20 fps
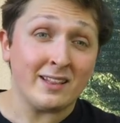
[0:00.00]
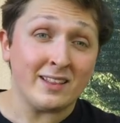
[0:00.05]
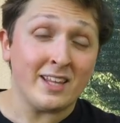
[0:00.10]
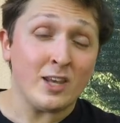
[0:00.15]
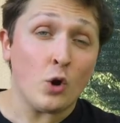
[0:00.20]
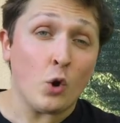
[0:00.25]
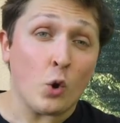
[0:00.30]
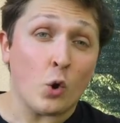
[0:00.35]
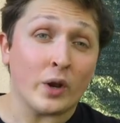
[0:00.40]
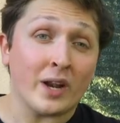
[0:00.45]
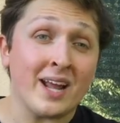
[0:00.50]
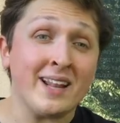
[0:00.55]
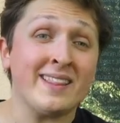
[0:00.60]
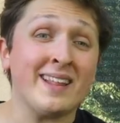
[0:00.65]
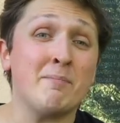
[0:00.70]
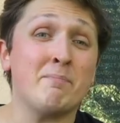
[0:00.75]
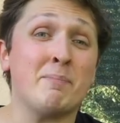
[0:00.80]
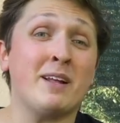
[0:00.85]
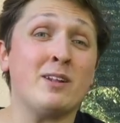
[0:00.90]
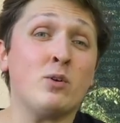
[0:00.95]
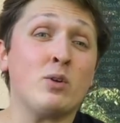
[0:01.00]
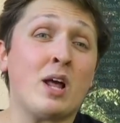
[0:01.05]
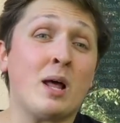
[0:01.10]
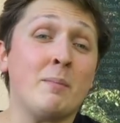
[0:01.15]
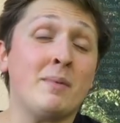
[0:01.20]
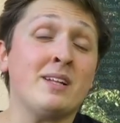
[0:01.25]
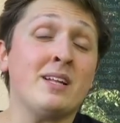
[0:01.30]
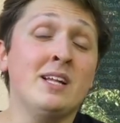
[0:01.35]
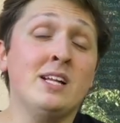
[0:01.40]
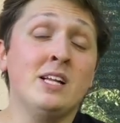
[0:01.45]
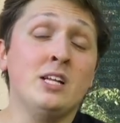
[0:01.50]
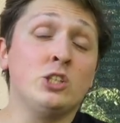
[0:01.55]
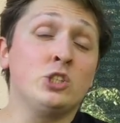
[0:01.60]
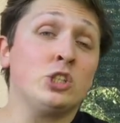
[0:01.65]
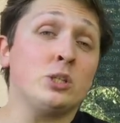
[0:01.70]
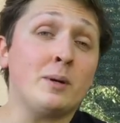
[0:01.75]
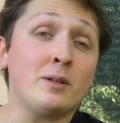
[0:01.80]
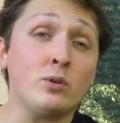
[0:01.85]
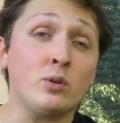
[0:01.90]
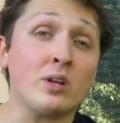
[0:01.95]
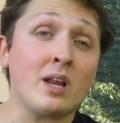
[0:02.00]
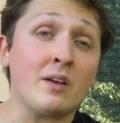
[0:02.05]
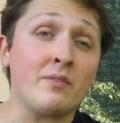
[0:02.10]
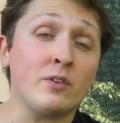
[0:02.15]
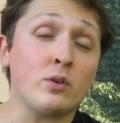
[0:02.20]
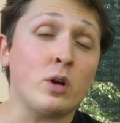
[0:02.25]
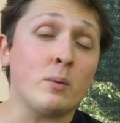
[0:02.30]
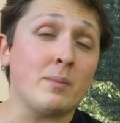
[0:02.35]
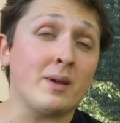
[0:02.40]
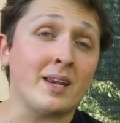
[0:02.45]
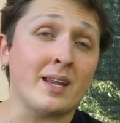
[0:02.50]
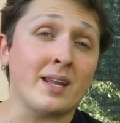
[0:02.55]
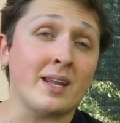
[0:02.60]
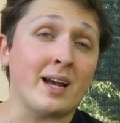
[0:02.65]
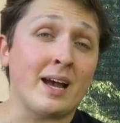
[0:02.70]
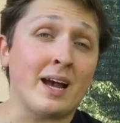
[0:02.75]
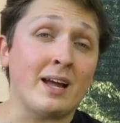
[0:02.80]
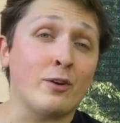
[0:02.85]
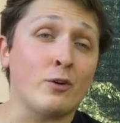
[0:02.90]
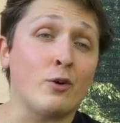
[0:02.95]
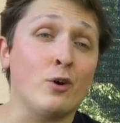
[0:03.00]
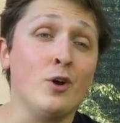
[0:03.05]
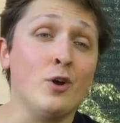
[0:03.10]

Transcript: di ora del panorama cinematografico americano.